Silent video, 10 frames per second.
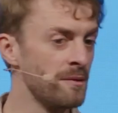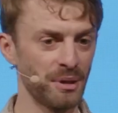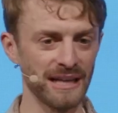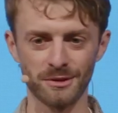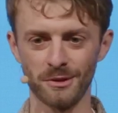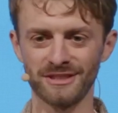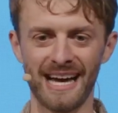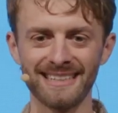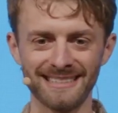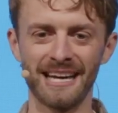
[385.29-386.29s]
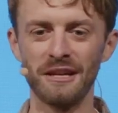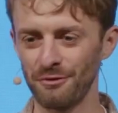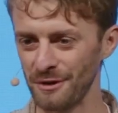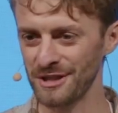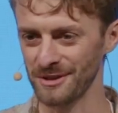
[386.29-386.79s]
Petrus angelt da einen
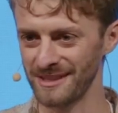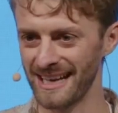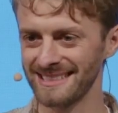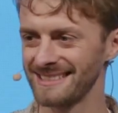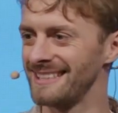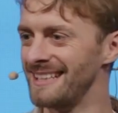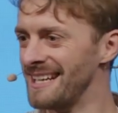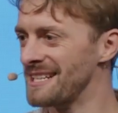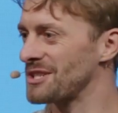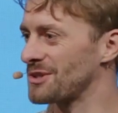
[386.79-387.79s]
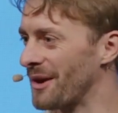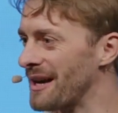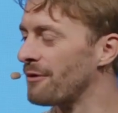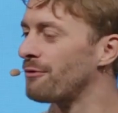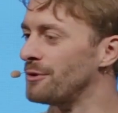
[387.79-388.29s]
Fisch und da ist eine
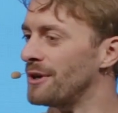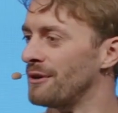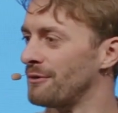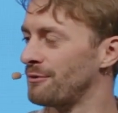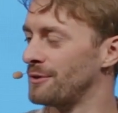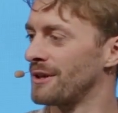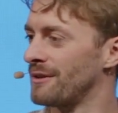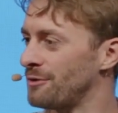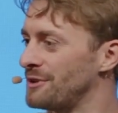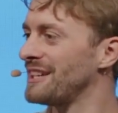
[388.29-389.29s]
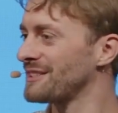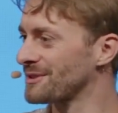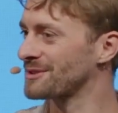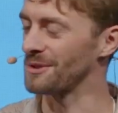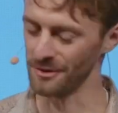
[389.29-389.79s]
Steuer für, für, für
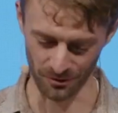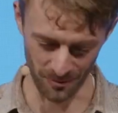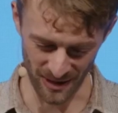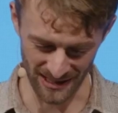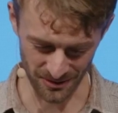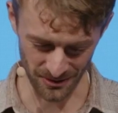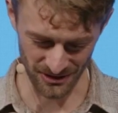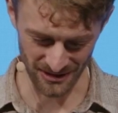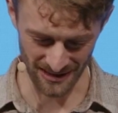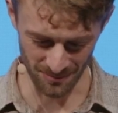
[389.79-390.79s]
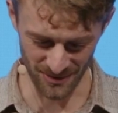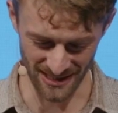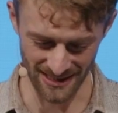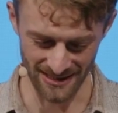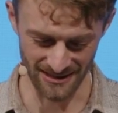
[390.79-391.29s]
Jesus und für Petrus gibt
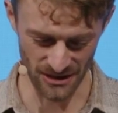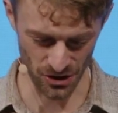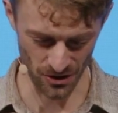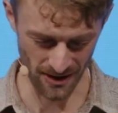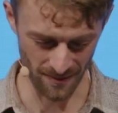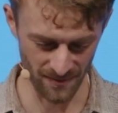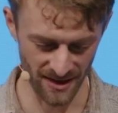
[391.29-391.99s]
er die Steuer.